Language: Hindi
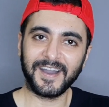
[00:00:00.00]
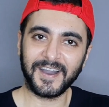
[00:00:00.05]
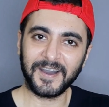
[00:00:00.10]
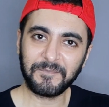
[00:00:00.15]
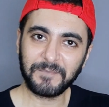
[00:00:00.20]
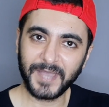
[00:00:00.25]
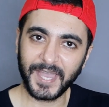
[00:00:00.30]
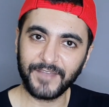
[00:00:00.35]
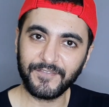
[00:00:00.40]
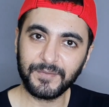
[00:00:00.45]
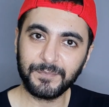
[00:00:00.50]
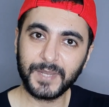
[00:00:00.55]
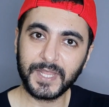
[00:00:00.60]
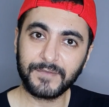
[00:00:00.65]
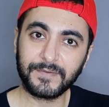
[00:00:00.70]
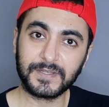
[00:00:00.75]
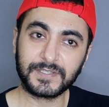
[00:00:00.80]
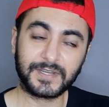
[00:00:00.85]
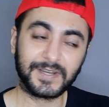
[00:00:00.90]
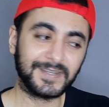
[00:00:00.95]
अब हैवी
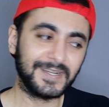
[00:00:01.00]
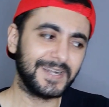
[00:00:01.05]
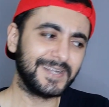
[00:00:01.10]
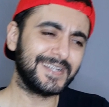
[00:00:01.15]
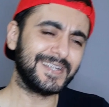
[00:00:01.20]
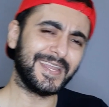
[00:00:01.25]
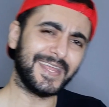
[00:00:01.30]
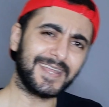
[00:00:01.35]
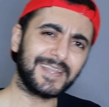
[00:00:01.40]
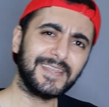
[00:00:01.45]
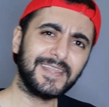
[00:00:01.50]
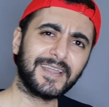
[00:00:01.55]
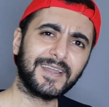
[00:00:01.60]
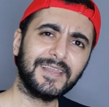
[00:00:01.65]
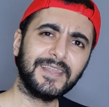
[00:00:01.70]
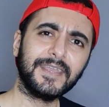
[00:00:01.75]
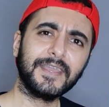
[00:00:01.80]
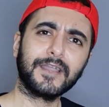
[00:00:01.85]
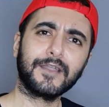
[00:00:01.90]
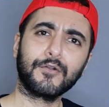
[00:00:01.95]
ब्रेकफास्ट करना
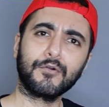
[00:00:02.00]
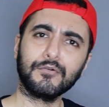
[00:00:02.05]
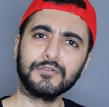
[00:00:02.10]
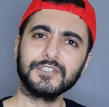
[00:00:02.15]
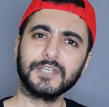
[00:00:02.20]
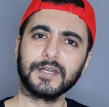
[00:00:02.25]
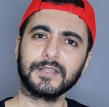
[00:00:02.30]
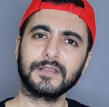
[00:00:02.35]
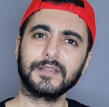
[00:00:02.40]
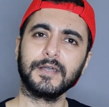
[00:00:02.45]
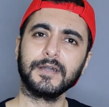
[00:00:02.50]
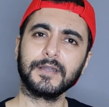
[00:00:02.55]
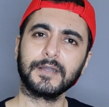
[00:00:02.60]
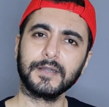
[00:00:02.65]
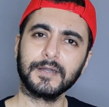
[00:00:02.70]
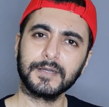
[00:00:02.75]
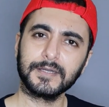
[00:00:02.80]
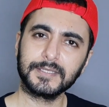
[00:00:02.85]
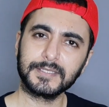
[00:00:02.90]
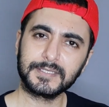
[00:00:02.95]
टेक्निकली कुछ हद
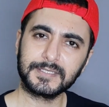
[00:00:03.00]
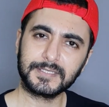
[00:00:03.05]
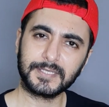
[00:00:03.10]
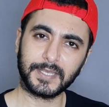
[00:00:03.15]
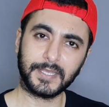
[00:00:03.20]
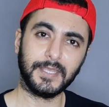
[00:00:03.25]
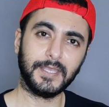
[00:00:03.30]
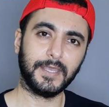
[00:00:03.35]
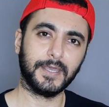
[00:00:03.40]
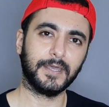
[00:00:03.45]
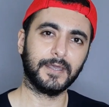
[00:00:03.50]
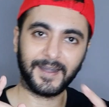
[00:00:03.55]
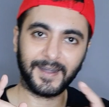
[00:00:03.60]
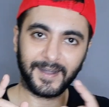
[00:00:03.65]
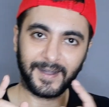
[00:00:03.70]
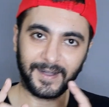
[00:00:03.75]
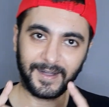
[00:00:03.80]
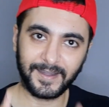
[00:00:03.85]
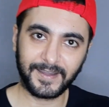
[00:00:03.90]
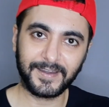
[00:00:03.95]
तक सही है
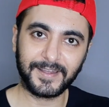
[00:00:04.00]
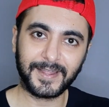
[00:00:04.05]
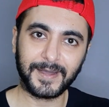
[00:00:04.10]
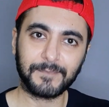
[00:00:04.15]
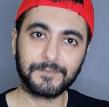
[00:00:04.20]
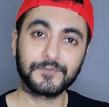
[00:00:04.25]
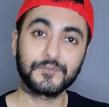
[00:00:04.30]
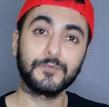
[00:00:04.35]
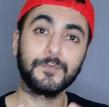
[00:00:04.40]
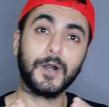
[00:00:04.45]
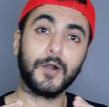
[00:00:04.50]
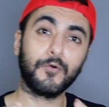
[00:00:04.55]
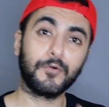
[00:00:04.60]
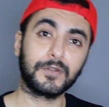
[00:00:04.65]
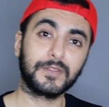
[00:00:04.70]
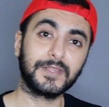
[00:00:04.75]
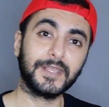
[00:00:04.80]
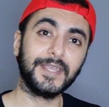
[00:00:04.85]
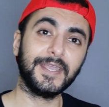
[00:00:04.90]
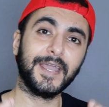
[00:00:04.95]
अगर आप सुबह
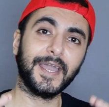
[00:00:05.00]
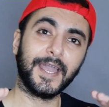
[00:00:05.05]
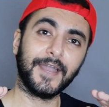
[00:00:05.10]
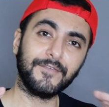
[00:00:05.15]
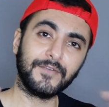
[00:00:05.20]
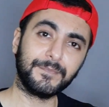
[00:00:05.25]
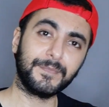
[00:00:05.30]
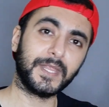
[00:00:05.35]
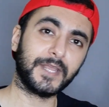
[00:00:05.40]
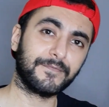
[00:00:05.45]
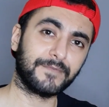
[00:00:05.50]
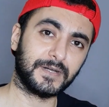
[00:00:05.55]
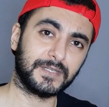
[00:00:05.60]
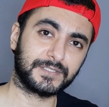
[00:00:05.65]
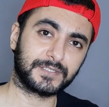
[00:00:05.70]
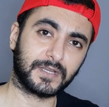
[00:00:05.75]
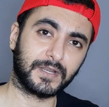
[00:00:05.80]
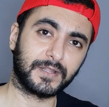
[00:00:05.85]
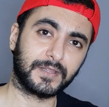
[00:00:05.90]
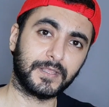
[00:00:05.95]
उठते ही हैवी
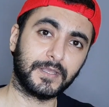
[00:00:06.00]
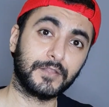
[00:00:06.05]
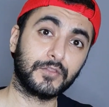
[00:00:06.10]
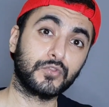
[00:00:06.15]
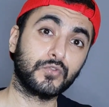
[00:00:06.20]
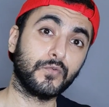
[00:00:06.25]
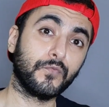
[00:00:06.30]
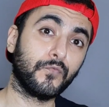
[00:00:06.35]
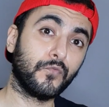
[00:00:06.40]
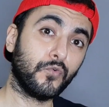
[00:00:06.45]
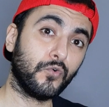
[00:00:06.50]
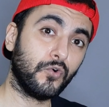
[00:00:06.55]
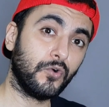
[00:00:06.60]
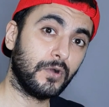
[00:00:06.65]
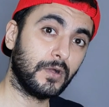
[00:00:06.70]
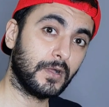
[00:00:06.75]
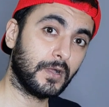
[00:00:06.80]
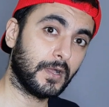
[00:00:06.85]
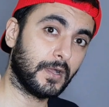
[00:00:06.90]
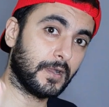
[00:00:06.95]
ब्रेकफास्ट करते हैं तो वो
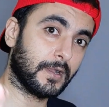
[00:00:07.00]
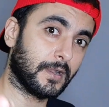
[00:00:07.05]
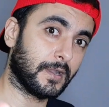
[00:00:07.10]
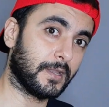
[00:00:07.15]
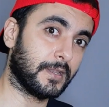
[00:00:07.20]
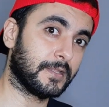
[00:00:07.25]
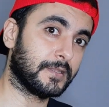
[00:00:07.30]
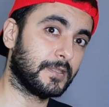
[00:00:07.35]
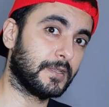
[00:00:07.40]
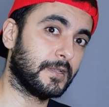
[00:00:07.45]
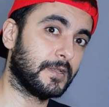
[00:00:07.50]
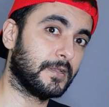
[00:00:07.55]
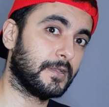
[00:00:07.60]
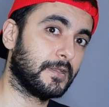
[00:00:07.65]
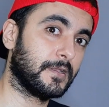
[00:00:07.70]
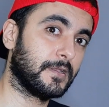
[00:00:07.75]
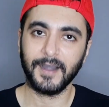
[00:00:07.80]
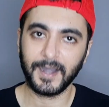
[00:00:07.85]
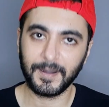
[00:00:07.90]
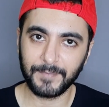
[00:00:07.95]
गलत है
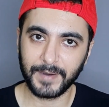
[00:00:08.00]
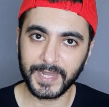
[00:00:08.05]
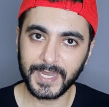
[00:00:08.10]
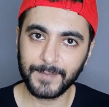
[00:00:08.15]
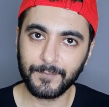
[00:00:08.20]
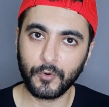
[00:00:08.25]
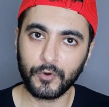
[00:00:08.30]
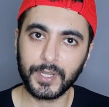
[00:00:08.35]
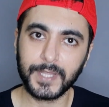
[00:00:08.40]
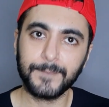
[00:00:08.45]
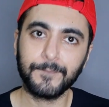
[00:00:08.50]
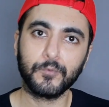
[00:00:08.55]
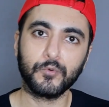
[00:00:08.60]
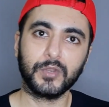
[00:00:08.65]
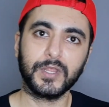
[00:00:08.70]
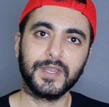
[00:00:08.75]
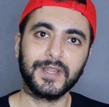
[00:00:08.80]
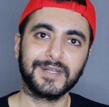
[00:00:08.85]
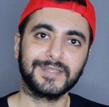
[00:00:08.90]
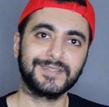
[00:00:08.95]
हमारी बॉडी
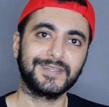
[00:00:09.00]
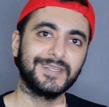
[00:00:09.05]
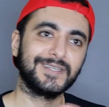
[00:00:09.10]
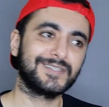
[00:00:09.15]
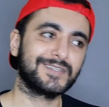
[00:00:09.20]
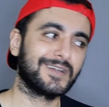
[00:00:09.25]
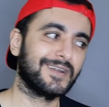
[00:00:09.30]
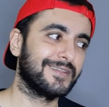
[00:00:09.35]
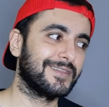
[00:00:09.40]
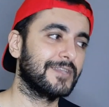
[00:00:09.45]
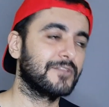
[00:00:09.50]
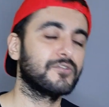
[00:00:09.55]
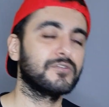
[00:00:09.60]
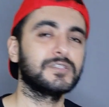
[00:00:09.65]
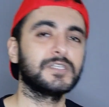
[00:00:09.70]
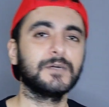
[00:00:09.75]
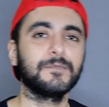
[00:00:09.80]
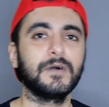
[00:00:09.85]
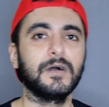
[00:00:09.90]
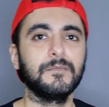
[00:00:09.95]
पूरी रात रेस्ट करती है तो
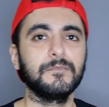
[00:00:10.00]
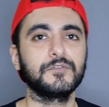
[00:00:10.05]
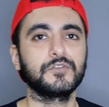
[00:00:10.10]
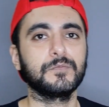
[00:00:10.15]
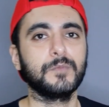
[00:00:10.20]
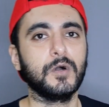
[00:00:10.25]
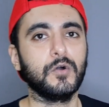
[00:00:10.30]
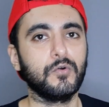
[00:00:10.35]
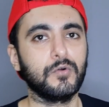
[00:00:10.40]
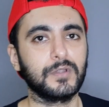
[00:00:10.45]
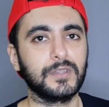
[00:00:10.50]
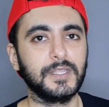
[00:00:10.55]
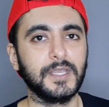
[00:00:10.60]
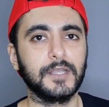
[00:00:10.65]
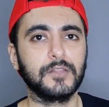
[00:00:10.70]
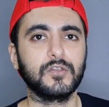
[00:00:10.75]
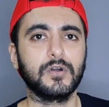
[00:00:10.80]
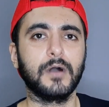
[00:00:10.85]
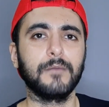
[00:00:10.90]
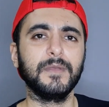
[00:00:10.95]
जब हम सुबह उठते
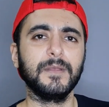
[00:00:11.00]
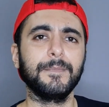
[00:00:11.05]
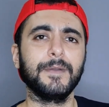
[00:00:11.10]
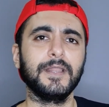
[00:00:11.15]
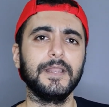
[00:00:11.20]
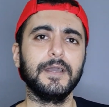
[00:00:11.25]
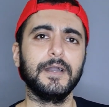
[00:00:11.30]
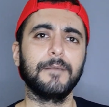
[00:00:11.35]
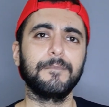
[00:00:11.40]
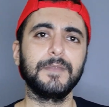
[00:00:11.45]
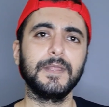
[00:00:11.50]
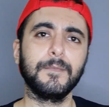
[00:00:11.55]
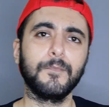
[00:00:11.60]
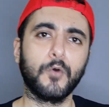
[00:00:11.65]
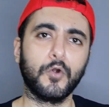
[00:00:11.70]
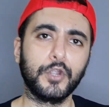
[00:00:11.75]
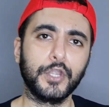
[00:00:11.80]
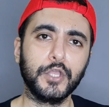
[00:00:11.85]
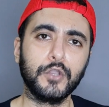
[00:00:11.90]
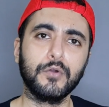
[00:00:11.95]
हैं तो हमें पहले अपनी
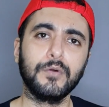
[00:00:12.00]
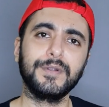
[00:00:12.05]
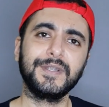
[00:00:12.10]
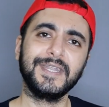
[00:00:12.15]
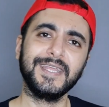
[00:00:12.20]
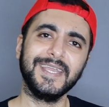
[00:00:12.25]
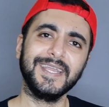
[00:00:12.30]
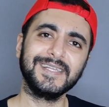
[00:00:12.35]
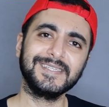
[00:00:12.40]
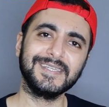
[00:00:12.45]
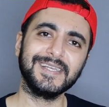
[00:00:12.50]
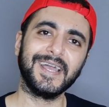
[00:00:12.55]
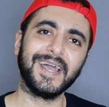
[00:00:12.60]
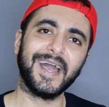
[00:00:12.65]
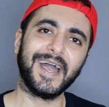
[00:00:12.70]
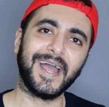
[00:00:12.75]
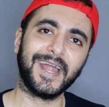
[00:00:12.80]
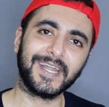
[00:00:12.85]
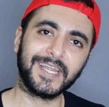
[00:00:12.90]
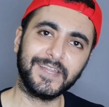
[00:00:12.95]
बॉडी को ठीक से
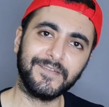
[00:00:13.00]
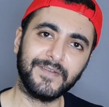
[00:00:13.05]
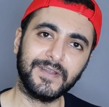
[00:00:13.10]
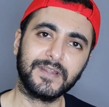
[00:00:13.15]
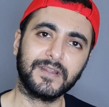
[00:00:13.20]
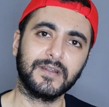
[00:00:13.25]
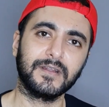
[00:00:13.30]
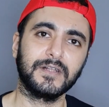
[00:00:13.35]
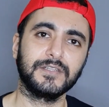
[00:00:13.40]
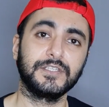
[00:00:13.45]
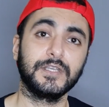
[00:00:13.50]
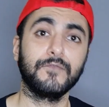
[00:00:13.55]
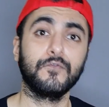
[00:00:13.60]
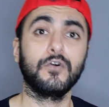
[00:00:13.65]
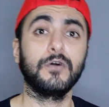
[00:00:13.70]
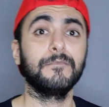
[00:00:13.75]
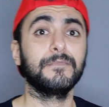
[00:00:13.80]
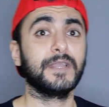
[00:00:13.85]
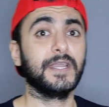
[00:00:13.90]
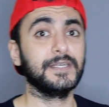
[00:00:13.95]
एक्टिवेट करना चाहिए वो
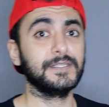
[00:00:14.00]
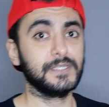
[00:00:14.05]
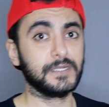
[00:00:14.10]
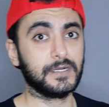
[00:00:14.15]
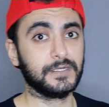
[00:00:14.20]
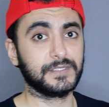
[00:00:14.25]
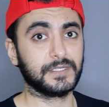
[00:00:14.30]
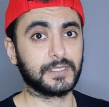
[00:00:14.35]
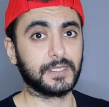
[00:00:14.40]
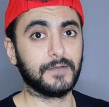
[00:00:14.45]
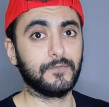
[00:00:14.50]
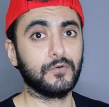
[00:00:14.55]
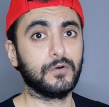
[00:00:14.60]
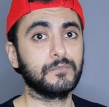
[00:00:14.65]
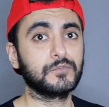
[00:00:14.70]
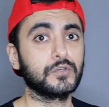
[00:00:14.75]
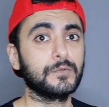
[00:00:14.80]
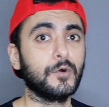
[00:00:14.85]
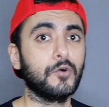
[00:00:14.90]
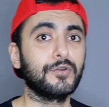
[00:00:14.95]
हम कैसे कर सकते हैं वो
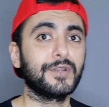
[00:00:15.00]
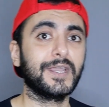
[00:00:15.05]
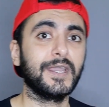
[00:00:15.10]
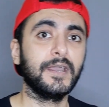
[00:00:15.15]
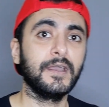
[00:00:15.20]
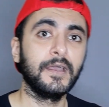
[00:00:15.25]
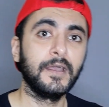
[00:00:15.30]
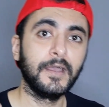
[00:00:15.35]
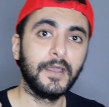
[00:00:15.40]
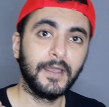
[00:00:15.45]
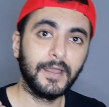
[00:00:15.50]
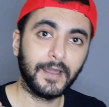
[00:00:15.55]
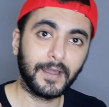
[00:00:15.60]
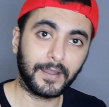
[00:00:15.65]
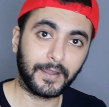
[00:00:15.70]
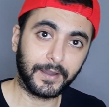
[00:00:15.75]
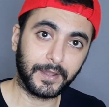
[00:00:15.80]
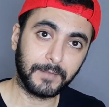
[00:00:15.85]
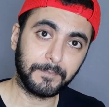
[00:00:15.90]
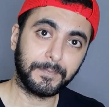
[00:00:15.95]
हम सुबह उठ के
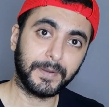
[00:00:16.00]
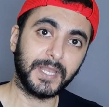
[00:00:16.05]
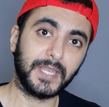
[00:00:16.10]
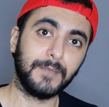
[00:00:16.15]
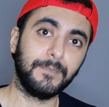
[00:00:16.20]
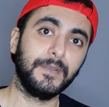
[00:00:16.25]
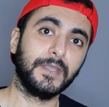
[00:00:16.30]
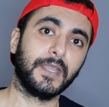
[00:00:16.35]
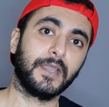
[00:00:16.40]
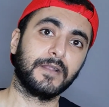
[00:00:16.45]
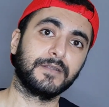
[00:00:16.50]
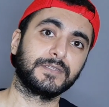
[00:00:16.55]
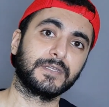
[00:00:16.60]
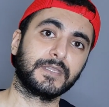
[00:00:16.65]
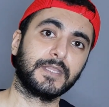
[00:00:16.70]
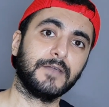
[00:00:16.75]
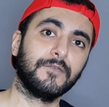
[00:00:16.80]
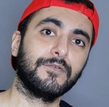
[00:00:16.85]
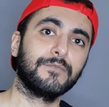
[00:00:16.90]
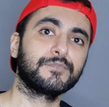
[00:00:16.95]
गर्म पानी पी के कर
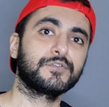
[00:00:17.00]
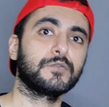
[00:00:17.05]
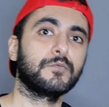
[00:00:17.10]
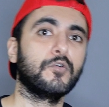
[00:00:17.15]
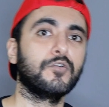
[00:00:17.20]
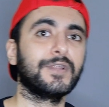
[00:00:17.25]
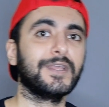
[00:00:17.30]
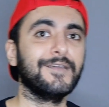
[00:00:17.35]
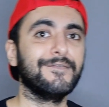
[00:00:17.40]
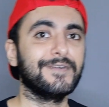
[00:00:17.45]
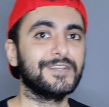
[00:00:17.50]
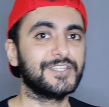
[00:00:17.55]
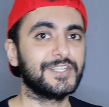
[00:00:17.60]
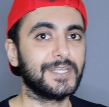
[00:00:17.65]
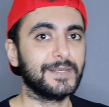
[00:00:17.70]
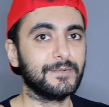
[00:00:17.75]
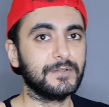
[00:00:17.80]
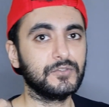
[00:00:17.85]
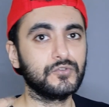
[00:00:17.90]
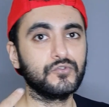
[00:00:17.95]
सकते हैं वो हम सुबह उठ के
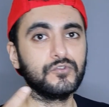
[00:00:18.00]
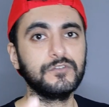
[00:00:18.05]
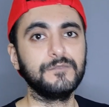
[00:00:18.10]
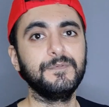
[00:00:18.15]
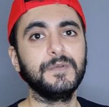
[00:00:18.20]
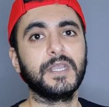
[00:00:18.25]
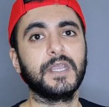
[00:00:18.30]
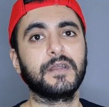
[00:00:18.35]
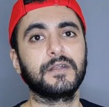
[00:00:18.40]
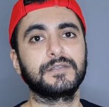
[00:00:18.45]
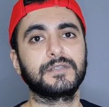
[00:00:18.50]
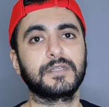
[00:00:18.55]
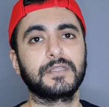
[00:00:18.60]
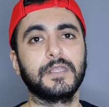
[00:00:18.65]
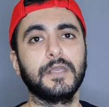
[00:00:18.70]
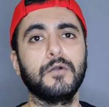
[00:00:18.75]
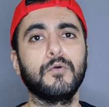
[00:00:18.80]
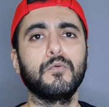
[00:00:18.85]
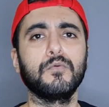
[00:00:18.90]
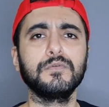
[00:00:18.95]
वेजिटेबल जूस पी के कर
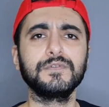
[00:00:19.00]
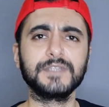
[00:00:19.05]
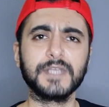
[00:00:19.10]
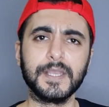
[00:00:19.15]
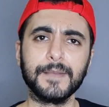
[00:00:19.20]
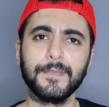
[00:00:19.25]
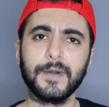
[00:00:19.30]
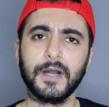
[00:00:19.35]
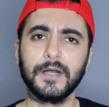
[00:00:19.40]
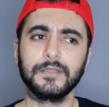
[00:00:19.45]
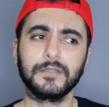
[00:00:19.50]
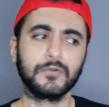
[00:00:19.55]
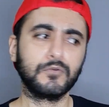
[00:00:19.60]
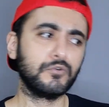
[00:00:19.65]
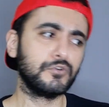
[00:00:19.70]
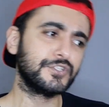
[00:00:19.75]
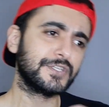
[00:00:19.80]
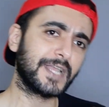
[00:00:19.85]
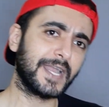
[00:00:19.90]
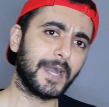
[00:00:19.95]
सकते हैं उसके बाद
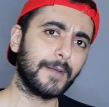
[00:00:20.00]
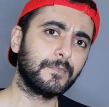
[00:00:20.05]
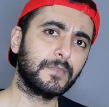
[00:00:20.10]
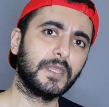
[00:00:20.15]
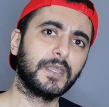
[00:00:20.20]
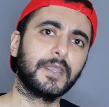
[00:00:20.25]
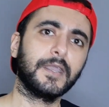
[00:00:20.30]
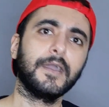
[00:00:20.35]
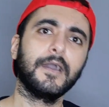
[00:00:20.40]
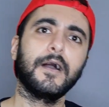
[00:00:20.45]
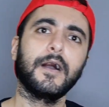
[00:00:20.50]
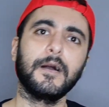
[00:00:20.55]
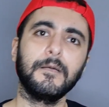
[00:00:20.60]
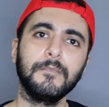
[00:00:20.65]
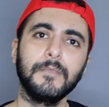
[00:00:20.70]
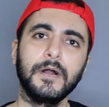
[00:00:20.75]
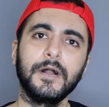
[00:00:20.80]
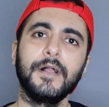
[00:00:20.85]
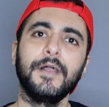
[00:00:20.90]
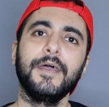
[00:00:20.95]
कुछ गैप दे के
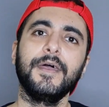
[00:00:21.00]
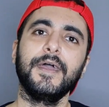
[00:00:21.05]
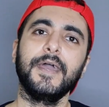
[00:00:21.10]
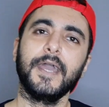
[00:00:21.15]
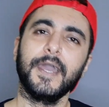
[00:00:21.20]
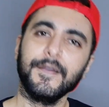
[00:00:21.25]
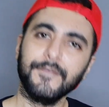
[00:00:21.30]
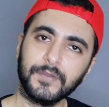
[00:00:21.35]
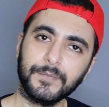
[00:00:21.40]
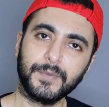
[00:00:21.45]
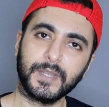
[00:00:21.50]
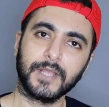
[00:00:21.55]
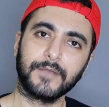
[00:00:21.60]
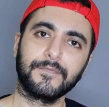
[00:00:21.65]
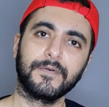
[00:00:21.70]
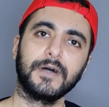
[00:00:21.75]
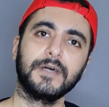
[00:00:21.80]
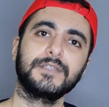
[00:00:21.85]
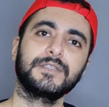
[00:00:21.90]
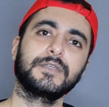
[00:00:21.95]
हम हैवी
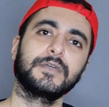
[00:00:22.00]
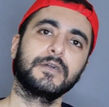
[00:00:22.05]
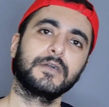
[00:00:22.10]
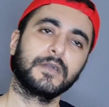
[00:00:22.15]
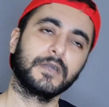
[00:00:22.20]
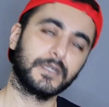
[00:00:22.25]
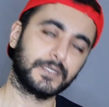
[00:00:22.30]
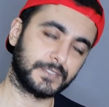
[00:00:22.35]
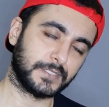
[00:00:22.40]
ब्रेकफास्ट कर